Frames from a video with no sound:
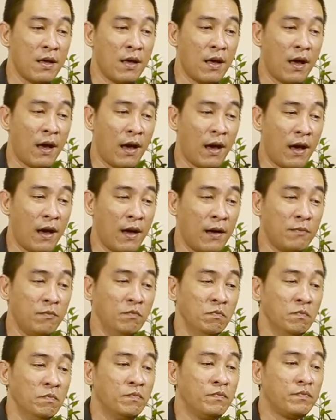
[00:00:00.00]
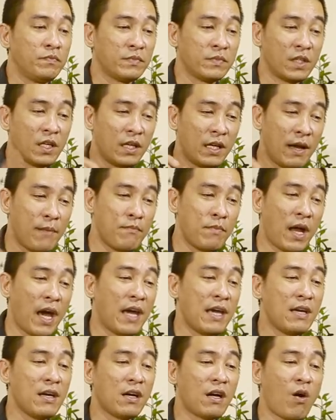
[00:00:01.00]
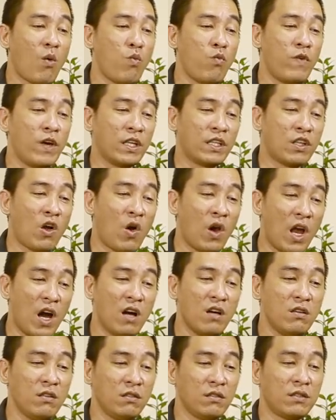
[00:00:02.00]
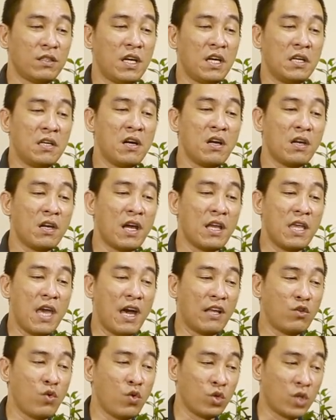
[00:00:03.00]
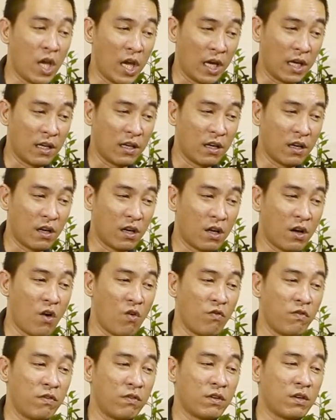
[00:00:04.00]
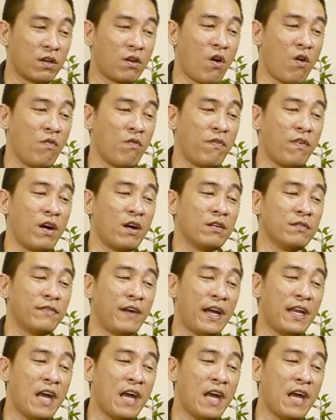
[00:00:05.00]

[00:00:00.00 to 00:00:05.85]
à, năm nay công việc to lớn thì rất là dễ thua thiệt còn còn phần phải